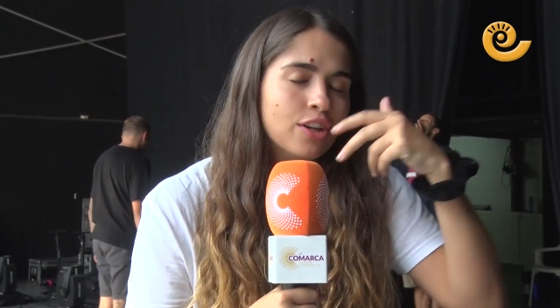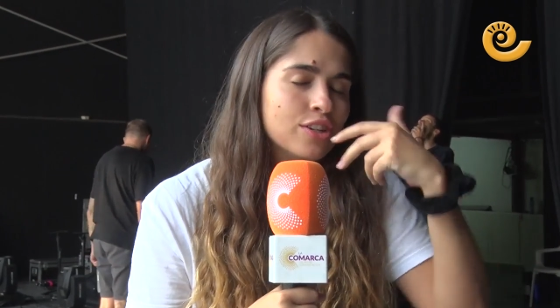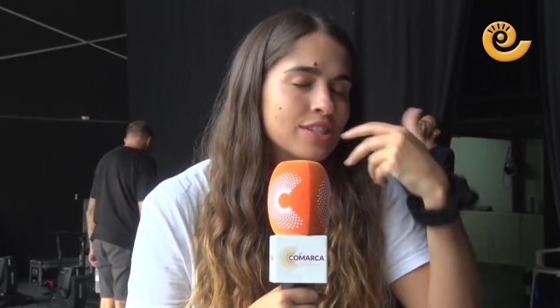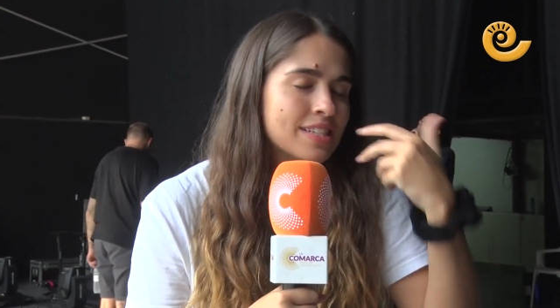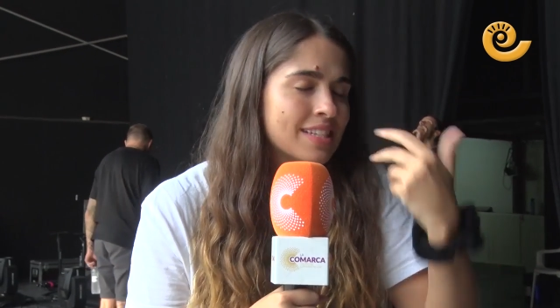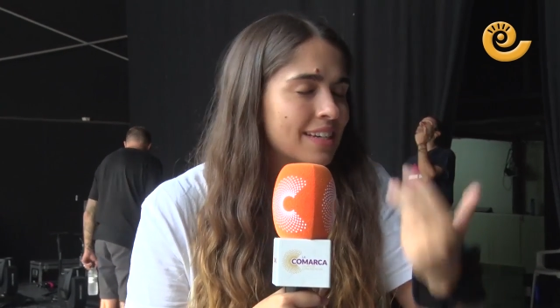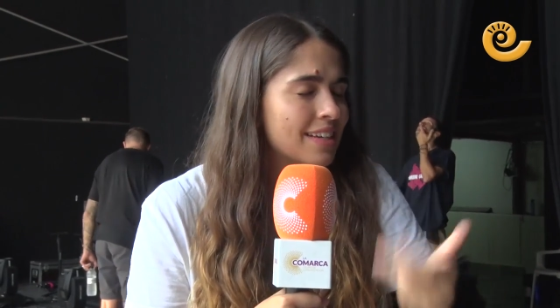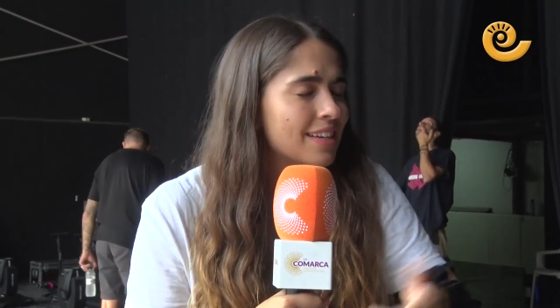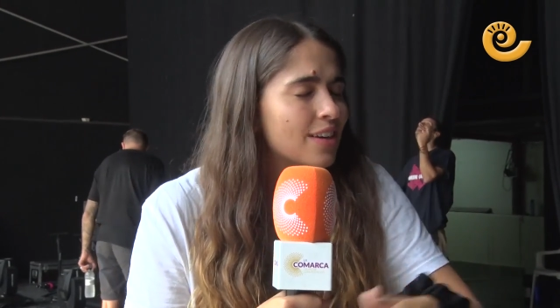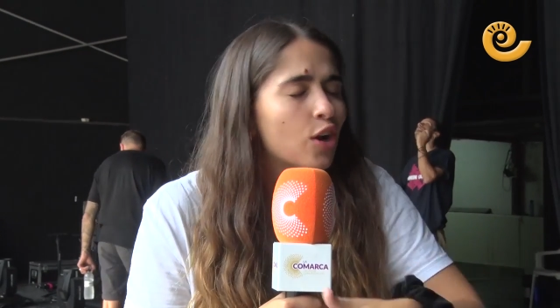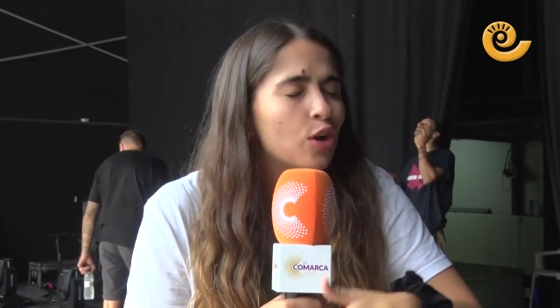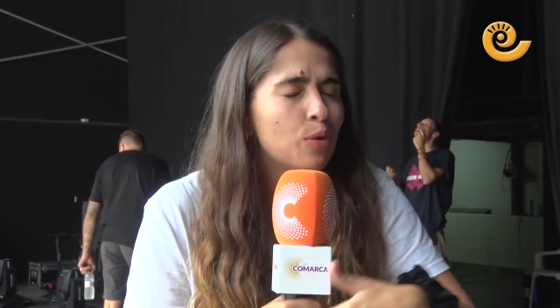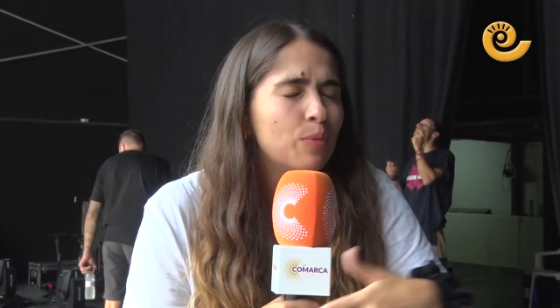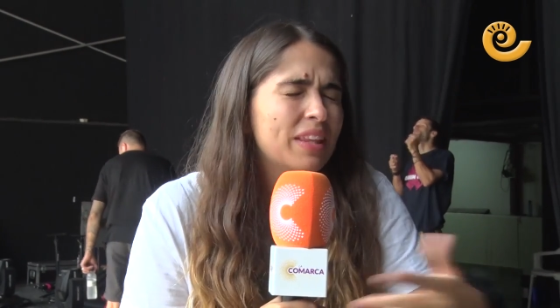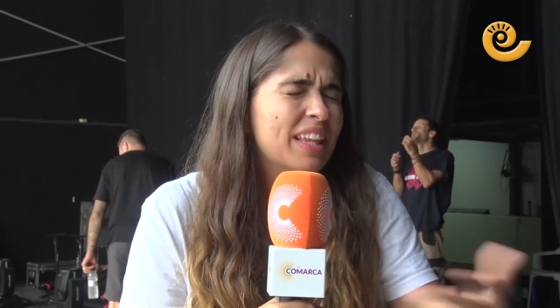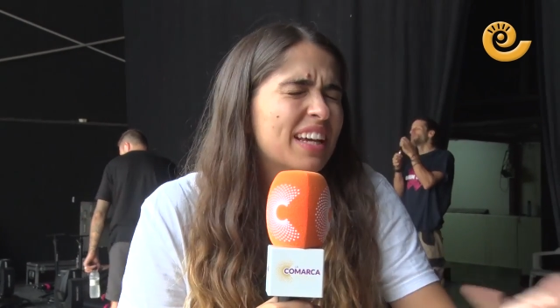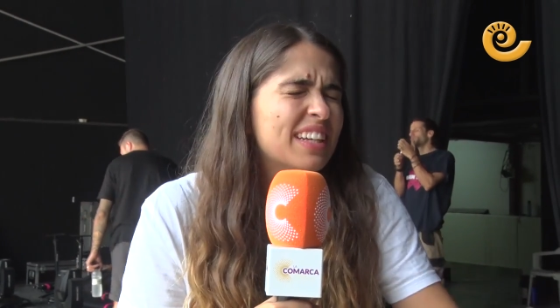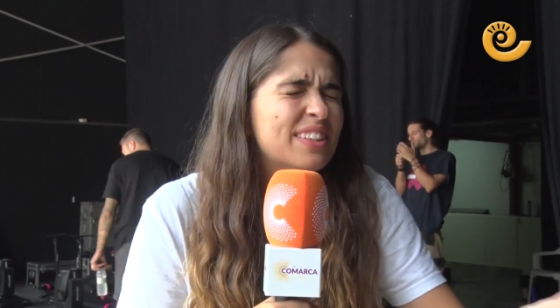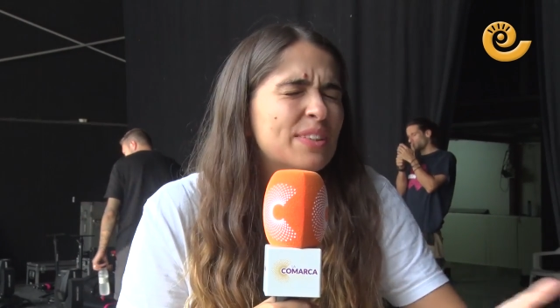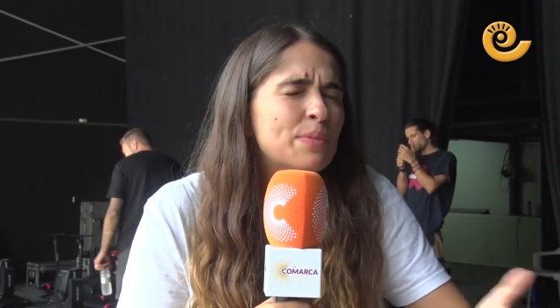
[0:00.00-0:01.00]
no sé,
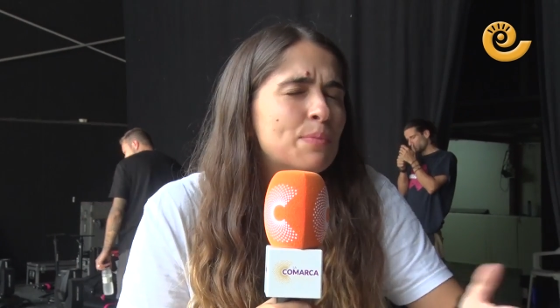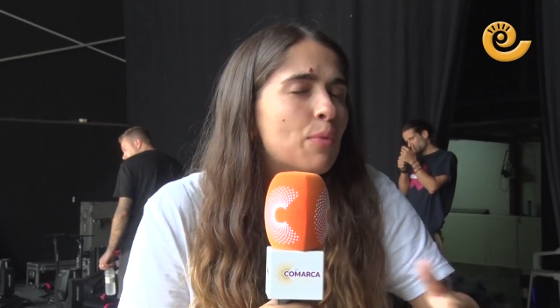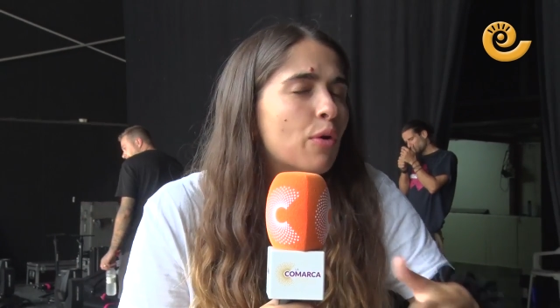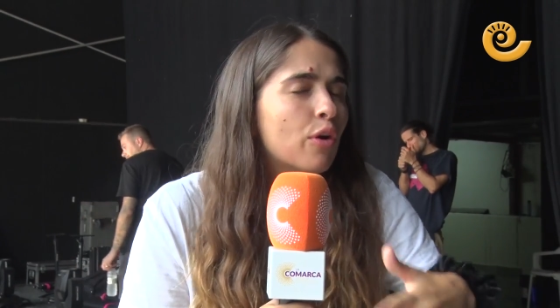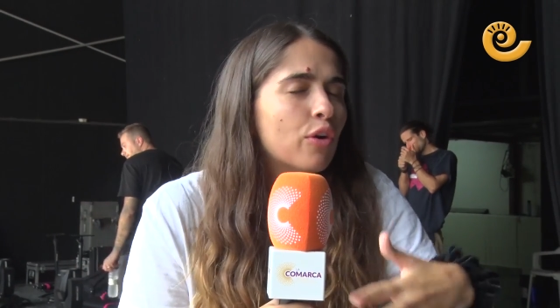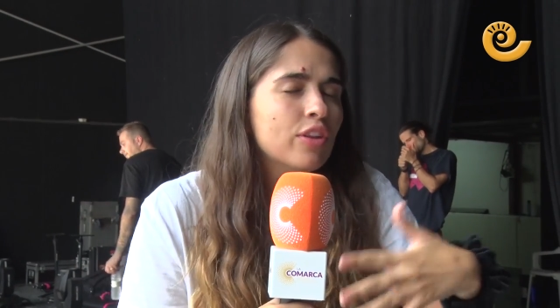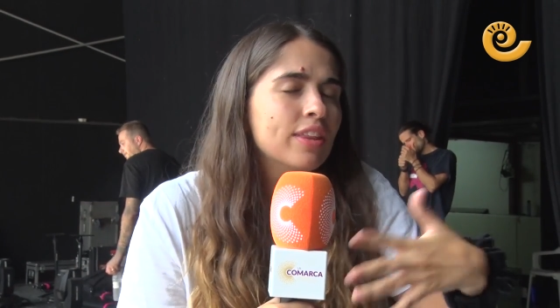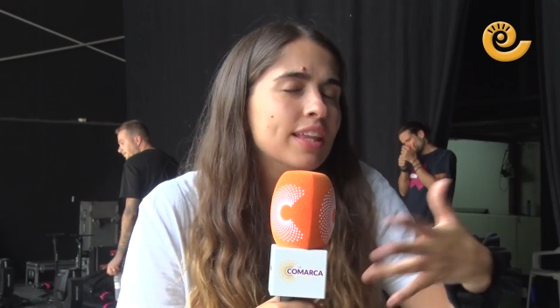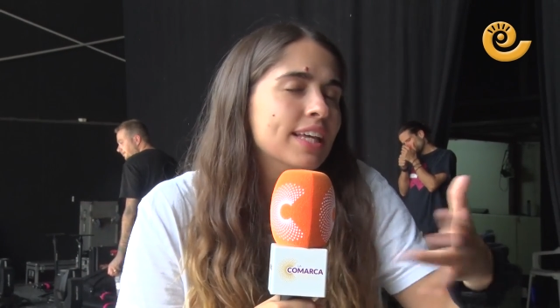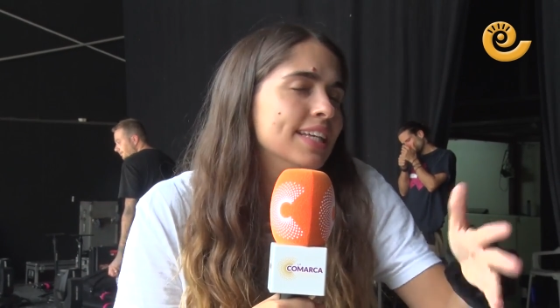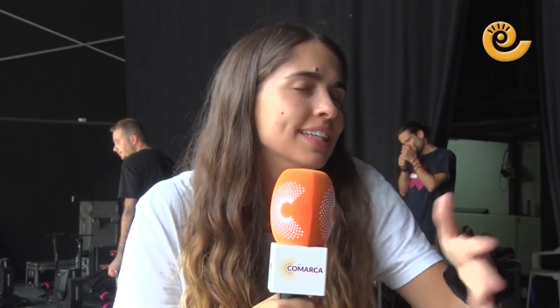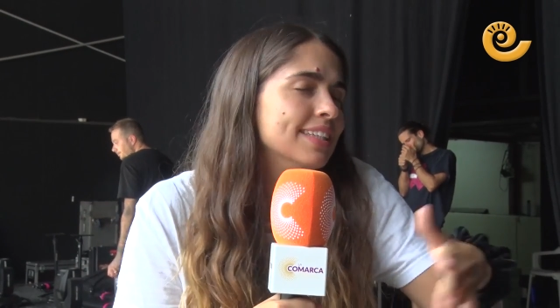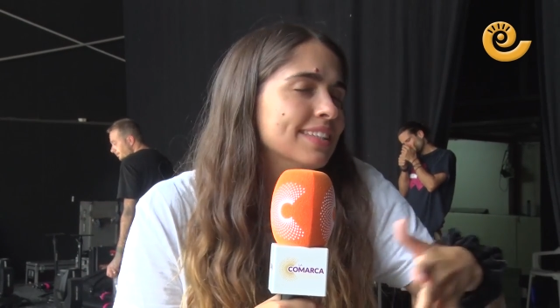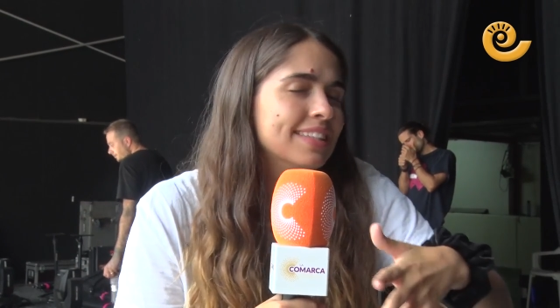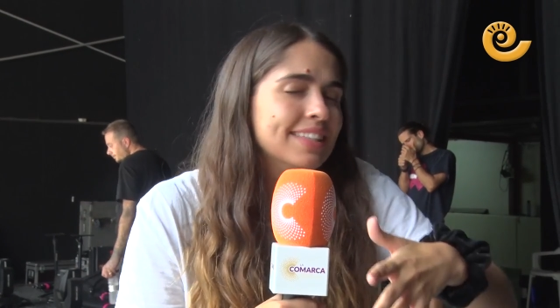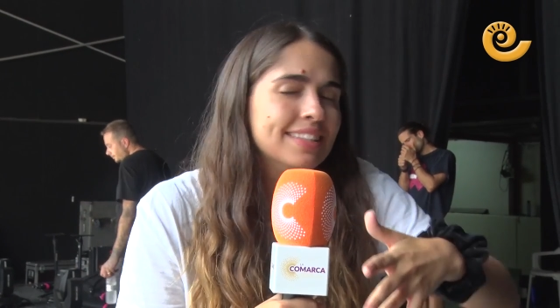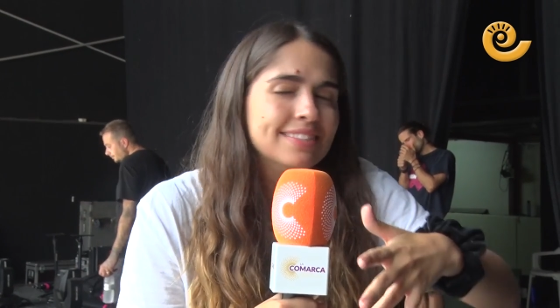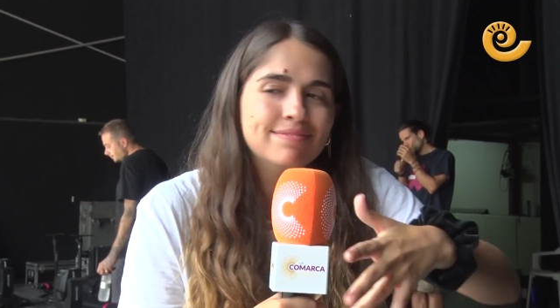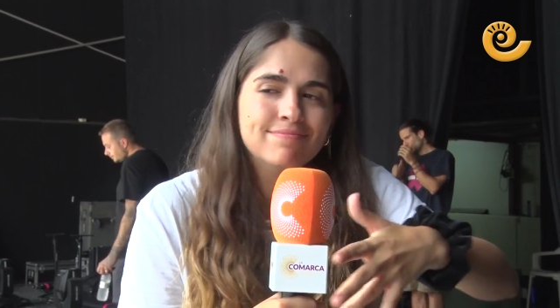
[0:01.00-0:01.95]
olvidarte un poco de,